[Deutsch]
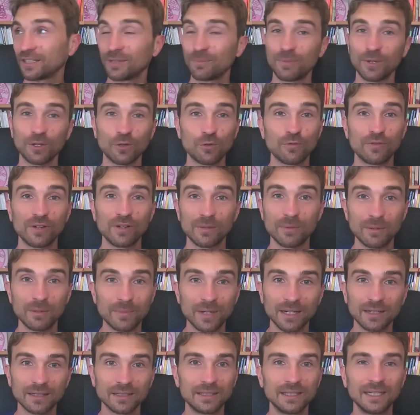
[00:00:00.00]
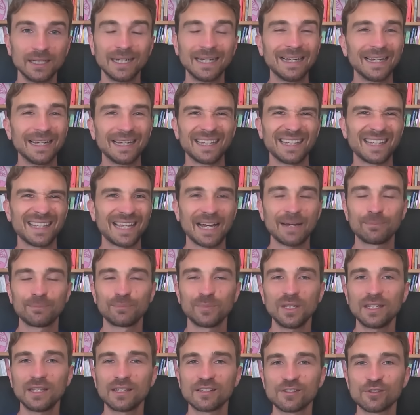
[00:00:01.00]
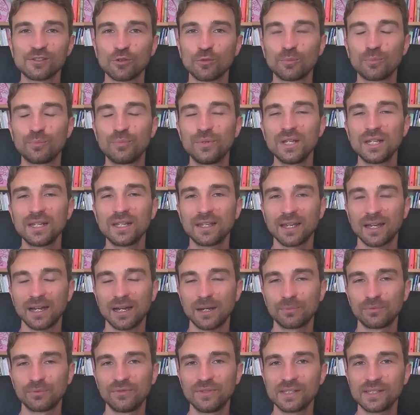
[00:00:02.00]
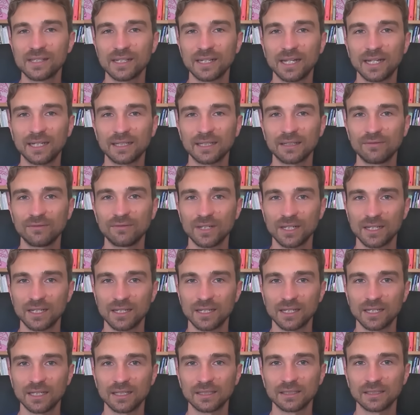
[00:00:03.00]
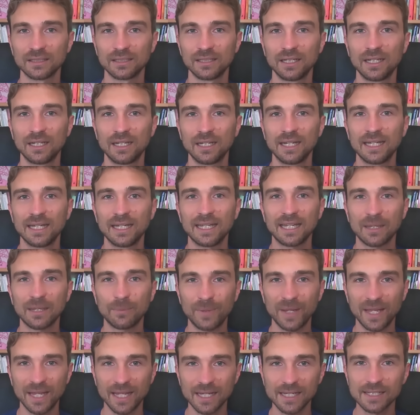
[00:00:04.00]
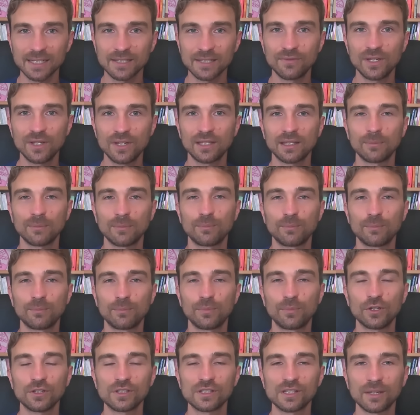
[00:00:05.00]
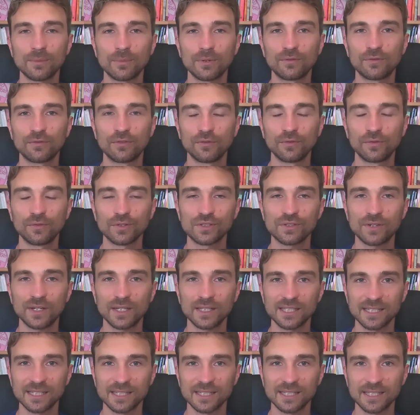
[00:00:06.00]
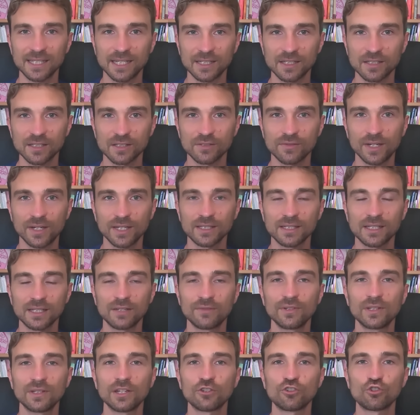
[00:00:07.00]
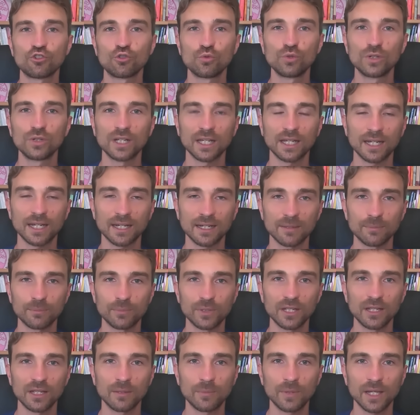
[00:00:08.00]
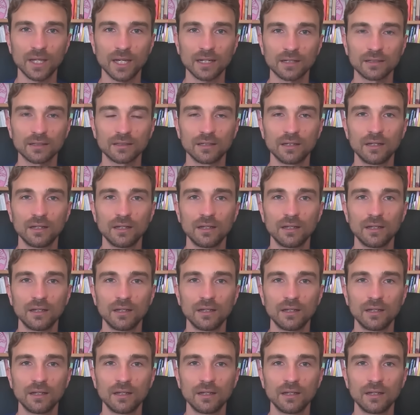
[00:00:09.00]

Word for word: ich beruflich mal machen. Ich habe nicht so einen Blick gehabt, wie es den anderen wirklich geht. Ich habe erst, wie ich dann plötzlich mit 25, 26 wieder in Schulen gegangen bin, gemerkt,